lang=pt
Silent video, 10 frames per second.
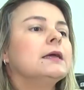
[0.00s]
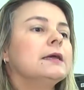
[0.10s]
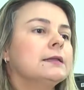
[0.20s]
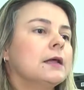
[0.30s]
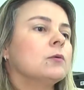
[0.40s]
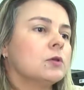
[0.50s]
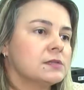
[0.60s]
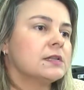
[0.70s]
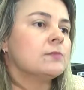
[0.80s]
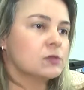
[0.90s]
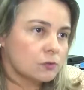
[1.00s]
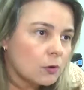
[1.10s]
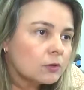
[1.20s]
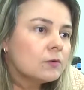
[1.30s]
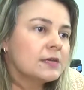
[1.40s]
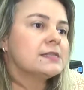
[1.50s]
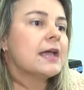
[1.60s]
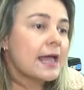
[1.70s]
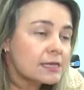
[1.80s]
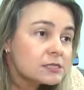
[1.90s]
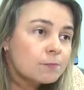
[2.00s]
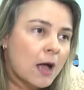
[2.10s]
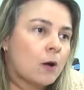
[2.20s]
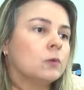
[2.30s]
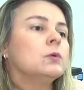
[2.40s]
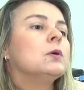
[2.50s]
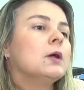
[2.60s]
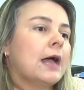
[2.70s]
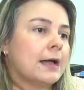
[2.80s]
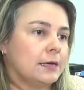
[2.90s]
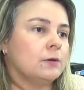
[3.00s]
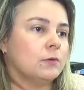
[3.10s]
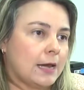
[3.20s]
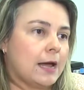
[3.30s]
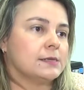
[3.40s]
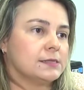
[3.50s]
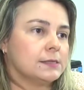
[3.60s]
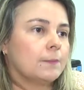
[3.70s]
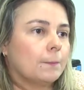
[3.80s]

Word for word: Então, nós temos todo esse respaldo aqui no CRAS.